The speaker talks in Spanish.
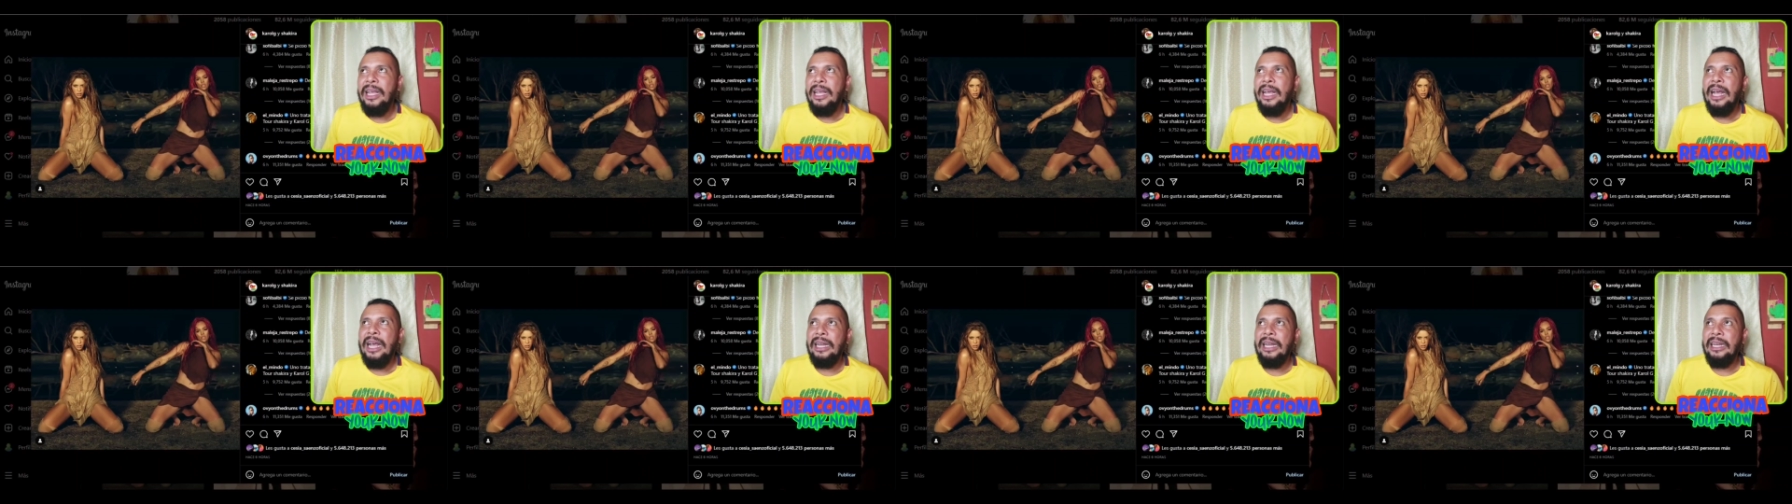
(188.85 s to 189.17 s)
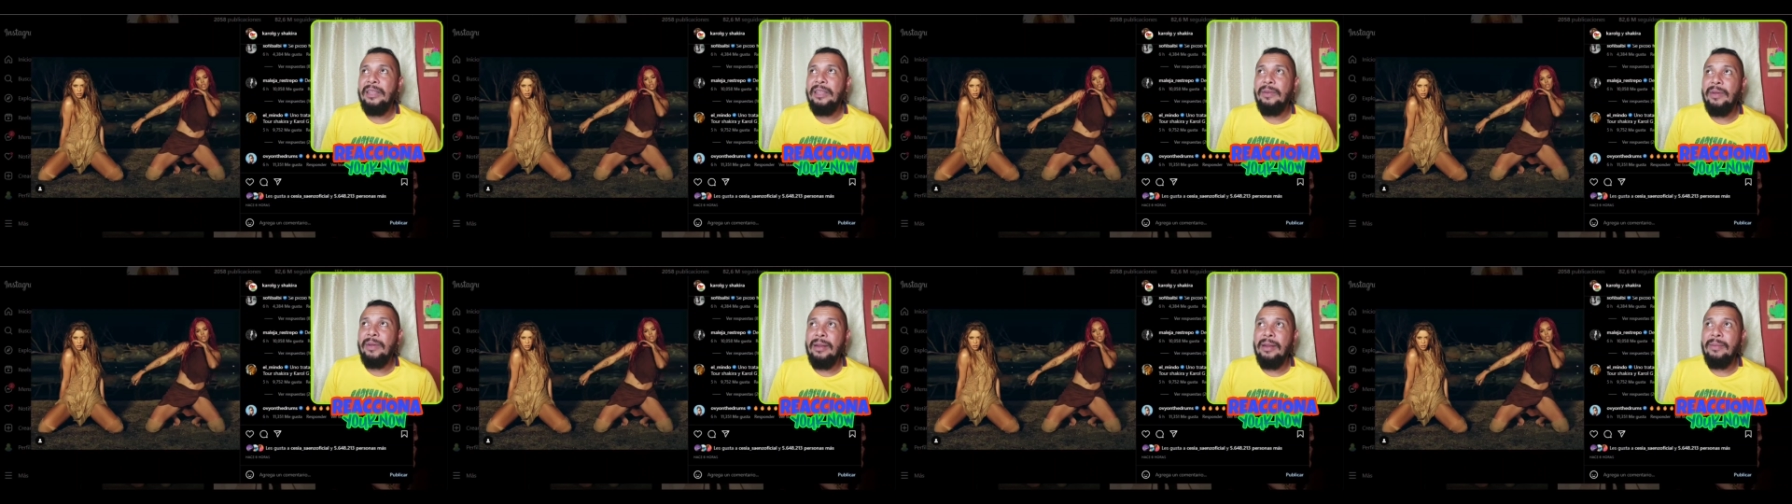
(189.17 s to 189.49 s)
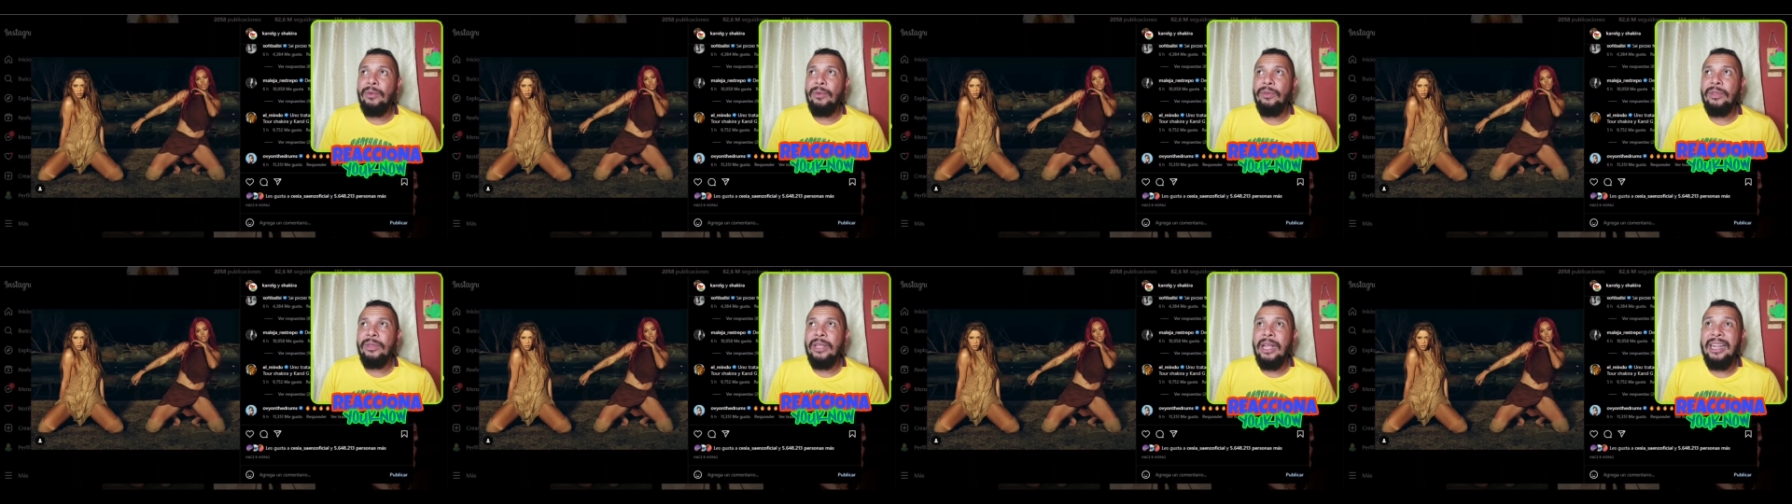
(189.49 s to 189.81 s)
a nivel
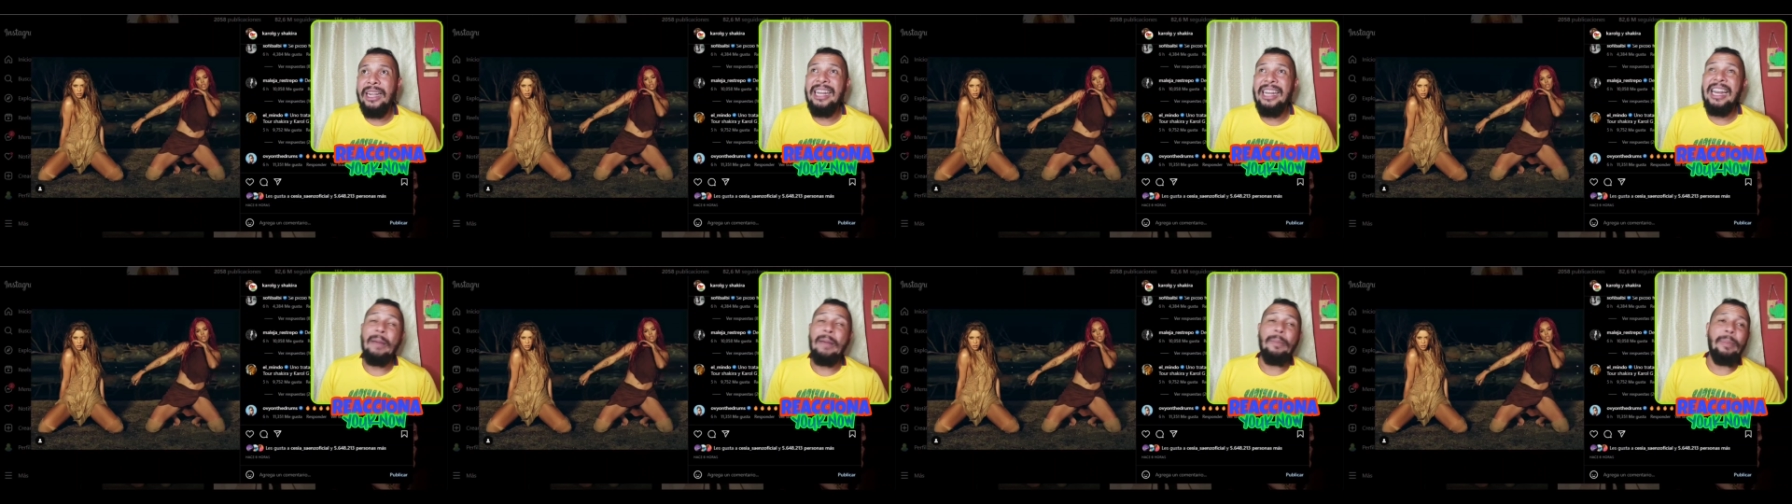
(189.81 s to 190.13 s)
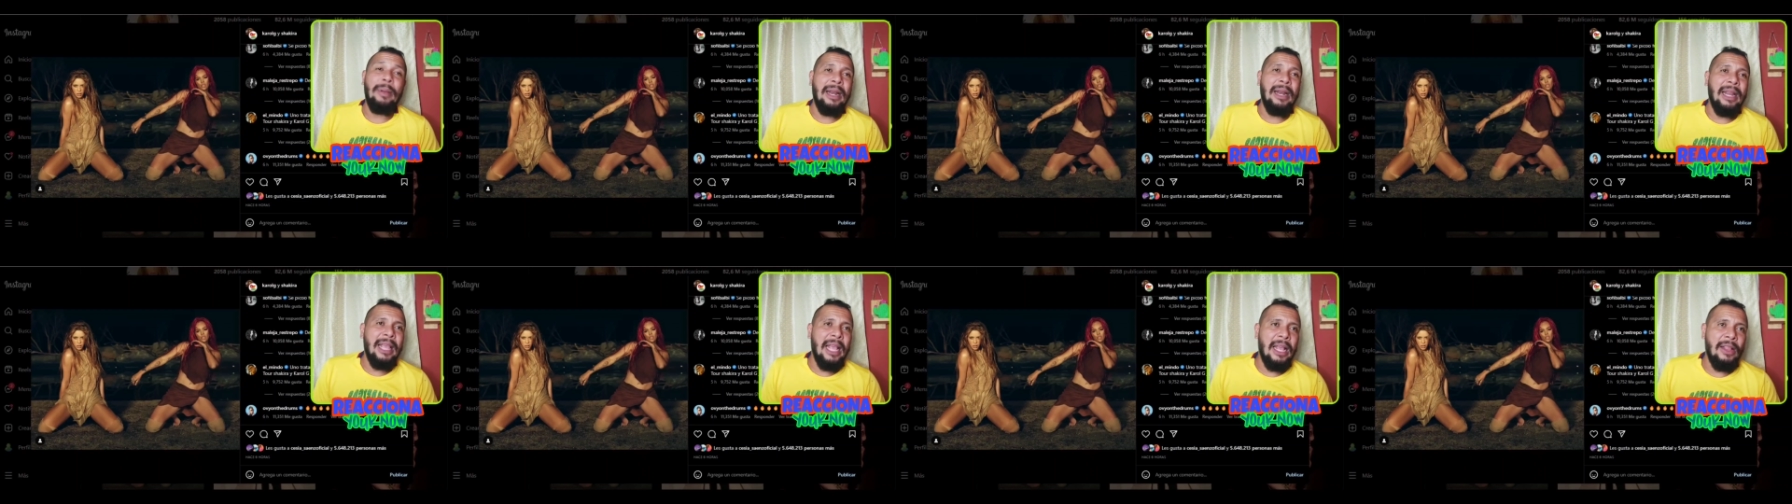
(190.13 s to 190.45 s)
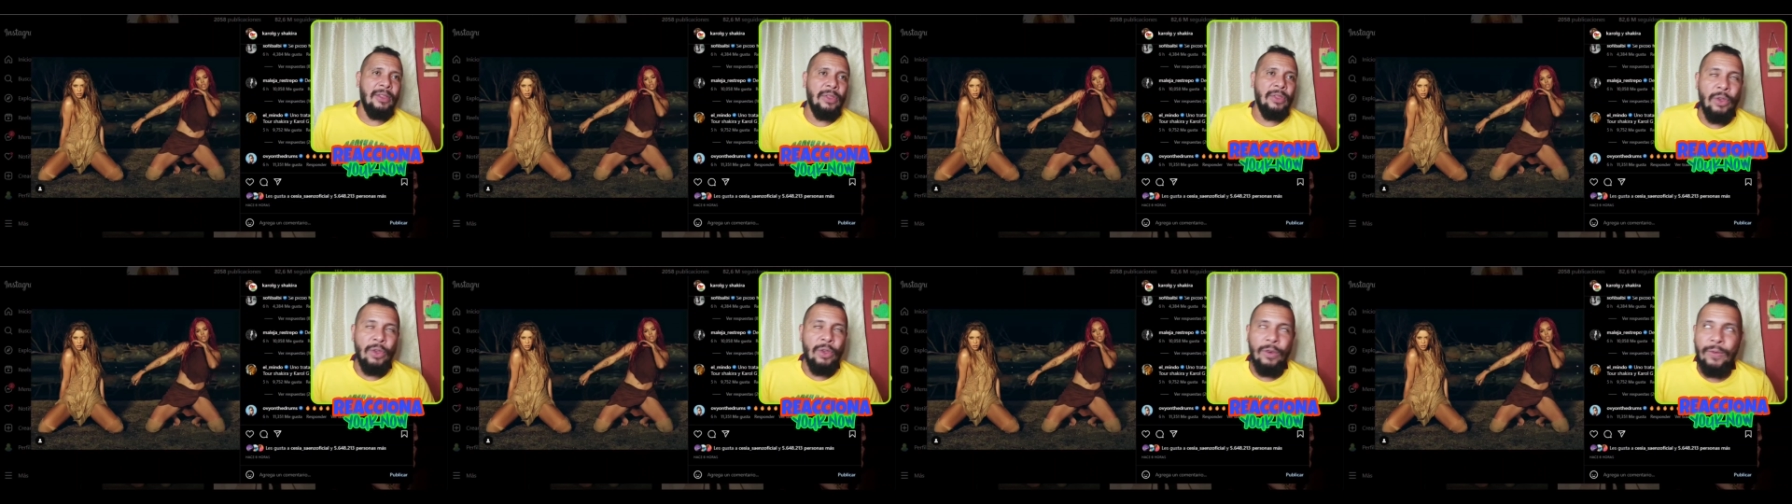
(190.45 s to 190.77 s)
mundial. Y la pelea
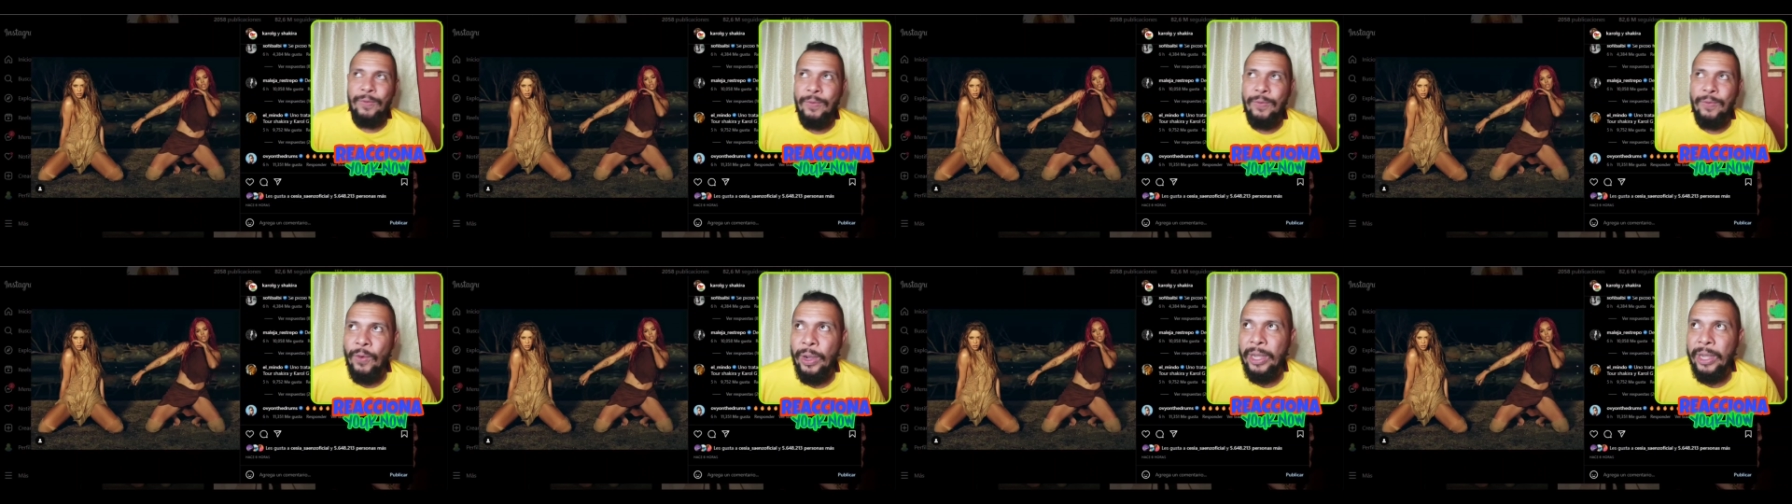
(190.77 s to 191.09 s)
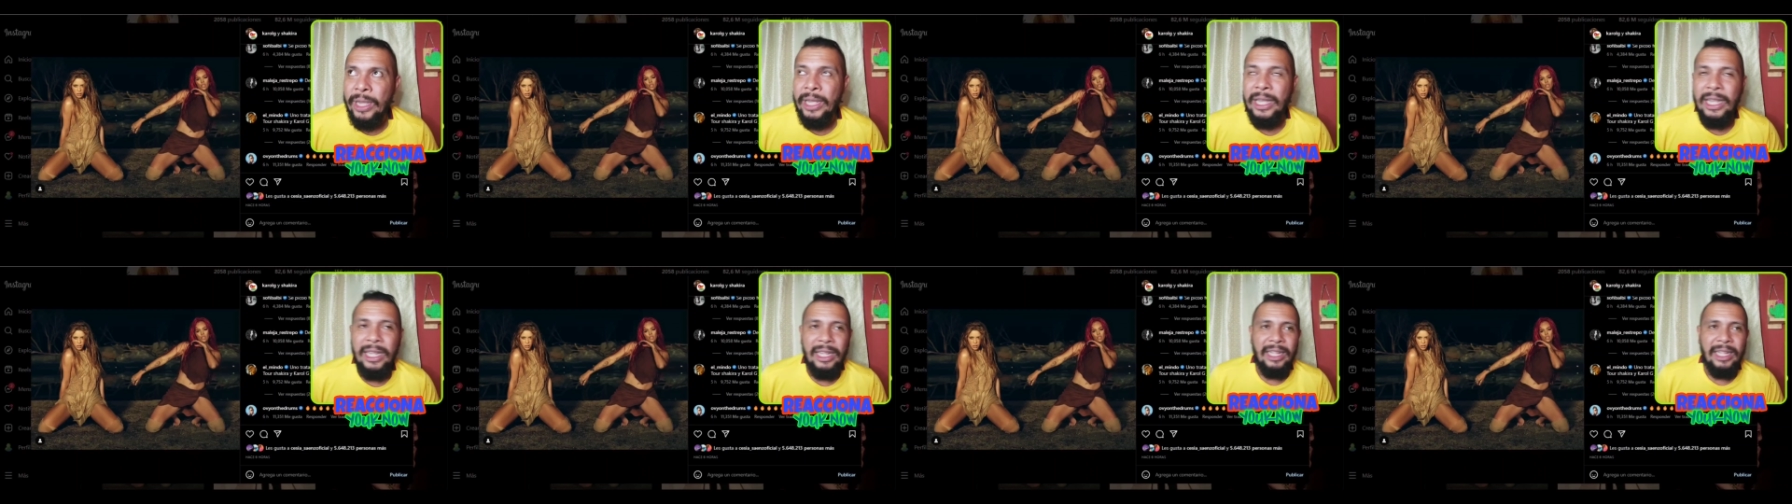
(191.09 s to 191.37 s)
no fue